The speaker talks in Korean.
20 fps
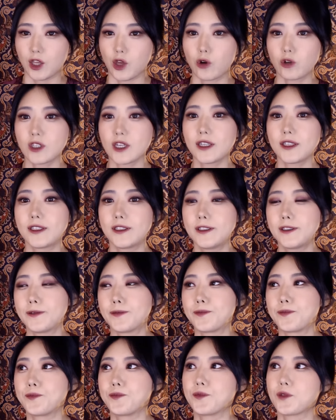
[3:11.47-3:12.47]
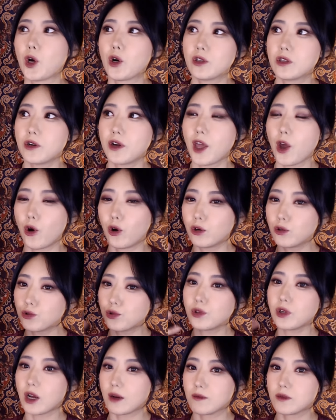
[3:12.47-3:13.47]
경찰은 여성의
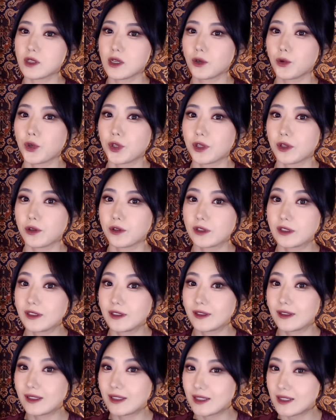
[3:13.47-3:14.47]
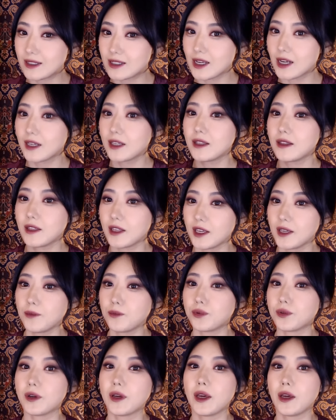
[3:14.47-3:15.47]
얼굴을 감싸고 있던 그 디자인
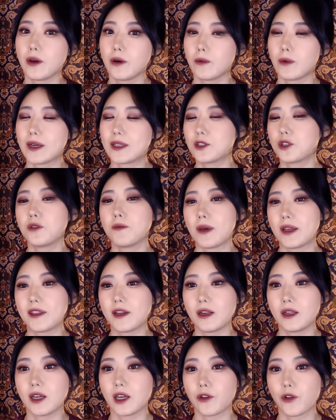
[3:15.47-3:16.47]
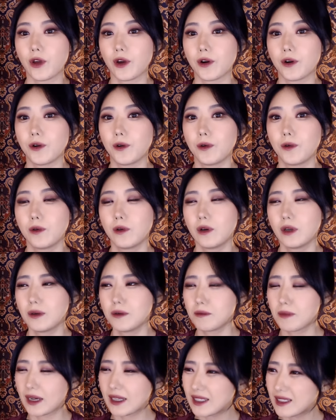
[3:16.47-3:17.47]
테이프에 완전 매달리게 돼요.
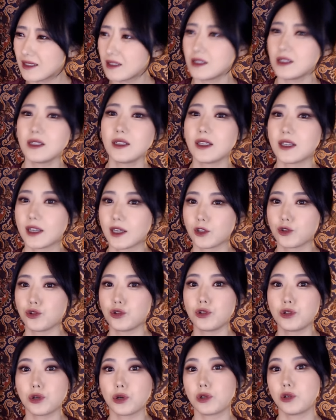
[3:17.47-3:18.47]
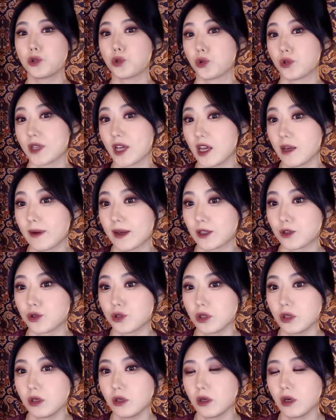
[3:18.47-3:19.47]
끈질기게 출처를 조사해
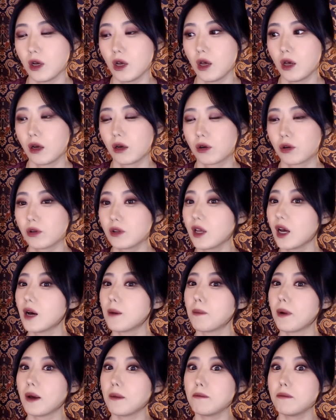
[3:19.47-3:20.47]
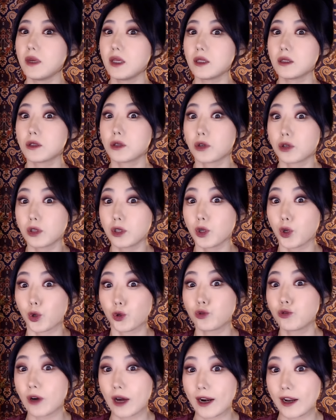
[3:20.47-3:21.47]
봤죠. 그러다가 판매처를
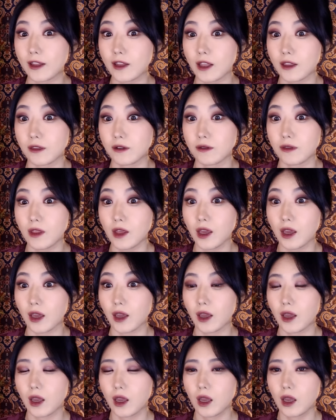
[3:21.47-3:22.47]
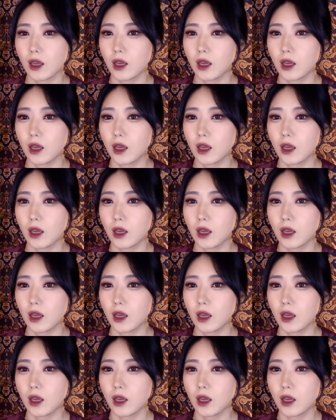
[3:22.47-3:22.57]
결국 알아냈는데